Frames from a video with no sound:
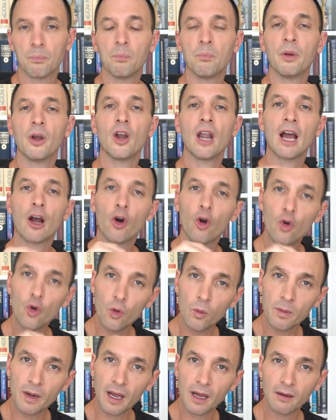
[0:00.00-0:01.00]
pero en la
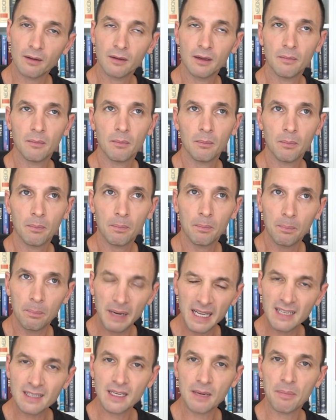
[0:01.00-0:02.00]
columna
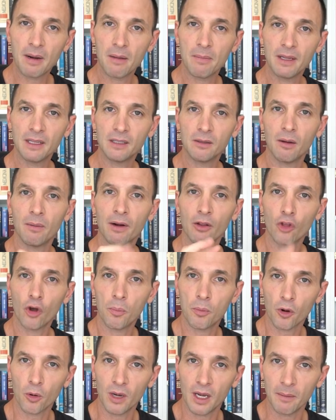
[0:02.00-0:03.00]
principalmente va a haber dos
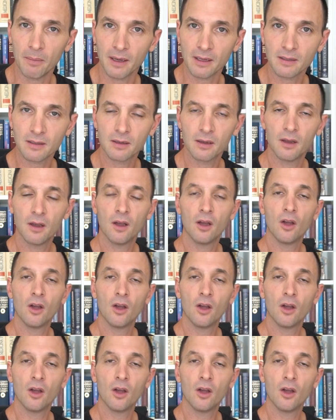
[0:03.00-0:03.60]
problemas.